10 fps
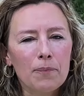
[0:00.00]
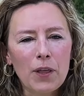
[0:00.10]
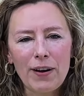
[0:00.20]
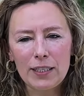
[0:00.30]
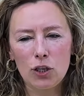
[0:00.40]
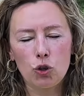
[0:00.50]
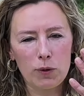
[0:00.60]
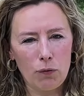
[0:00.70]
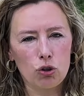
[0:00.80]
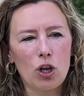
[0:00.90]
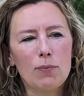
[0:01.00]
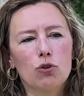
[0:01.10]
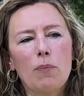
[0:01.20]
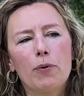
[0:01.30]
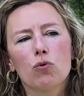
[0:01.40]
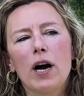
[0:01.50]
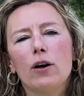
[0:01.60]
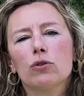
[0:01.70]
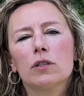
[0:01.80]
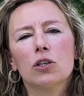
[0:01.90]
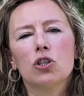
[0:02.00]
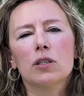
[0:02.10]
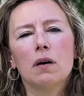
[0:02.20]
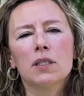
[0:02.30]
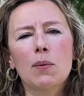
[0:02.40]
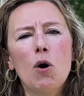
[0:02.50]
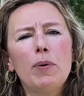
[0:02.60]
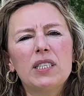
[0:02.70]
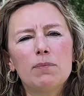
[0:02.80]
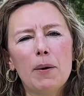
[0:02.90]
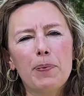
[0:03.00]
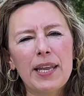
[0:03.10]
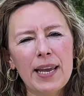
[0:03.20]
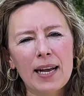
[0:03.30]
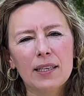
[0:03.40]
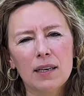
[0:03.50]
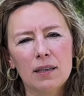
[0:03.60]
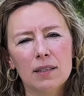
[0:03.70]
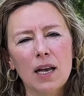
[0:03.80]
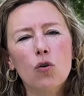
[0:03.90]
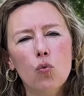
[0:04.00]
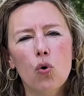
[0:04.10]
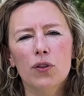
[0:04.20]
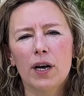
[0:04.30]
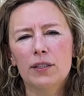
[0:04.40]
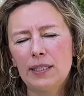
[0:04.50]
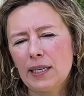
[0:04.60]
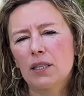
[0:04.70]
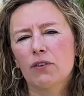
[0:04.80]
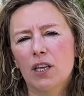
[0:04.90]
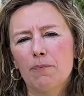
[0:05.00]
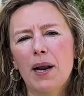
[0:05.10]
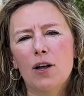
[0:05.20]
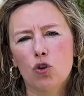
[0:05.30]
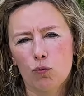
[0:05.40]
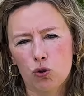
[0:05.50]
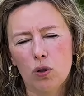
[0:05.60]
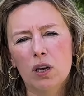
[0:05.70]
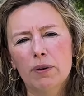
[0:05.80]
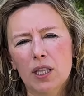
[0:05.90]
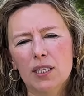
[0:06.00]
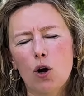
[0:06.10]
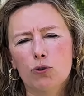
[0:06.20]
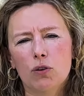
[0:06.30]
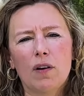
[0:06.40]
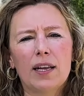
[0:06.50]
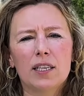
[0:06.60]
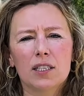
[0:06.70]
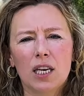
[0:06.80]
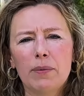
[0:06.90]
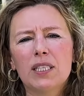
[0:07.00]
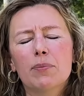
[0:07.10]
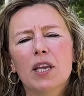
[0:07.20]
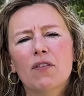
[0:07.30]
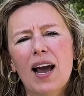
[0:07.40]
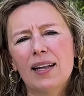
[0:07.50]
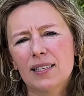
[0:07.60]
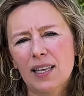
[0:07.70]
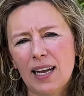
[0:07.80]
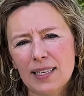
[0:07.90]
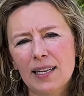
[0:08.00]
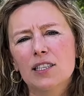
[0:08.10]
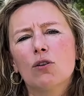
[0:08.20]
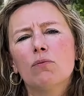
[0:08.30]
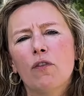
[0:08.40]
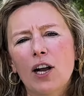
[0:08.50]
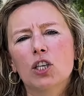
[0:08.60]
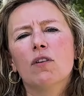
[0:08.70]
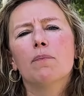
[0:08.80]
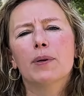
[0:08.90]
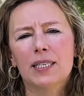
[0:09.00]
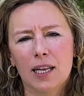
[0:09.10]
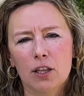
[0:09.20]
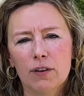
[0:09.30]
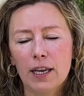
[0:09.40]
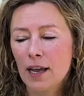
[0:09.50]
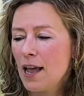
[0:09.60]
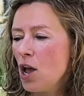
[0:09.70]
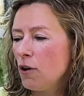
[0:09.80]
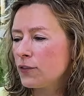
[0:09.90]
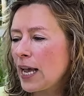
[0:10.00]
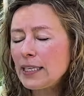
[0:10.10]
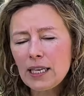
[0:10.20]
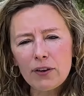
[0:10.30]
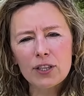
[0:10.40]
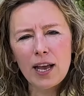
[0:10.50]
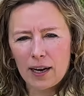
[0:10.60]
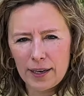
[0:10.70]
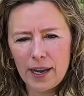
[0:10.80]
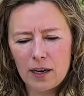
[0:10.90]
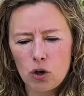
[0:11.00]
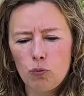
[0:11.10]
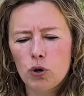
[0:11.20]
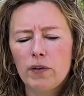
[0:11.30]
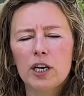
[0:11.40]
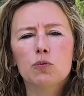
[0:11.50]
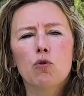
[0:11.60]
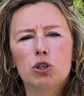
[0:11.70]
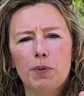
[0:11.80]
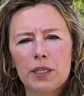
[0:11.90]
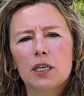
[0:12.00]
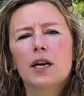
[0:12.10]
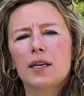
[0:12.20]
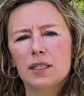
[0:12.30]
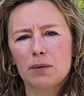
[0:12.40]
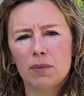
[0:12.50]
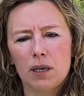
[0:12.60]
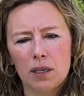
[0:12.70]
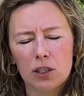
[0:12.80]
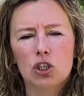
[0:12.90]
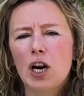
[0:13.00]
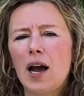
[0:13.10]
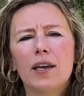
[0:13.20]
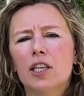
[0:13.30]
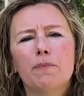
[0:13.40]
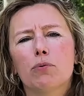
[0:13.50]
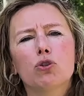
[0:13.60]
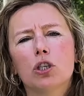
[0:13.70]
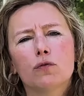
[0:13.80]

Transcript: Давайте начнем с того, что я немножко поругаюсь. Значит, само по себе принятие закона от 30 ноября о том, что ЛГБТ-сообщество является экстремистским, не является доказательством вашего преследования. Вся Северная Корея, как я люблю говорить, может прийти к границам а, США и не получить.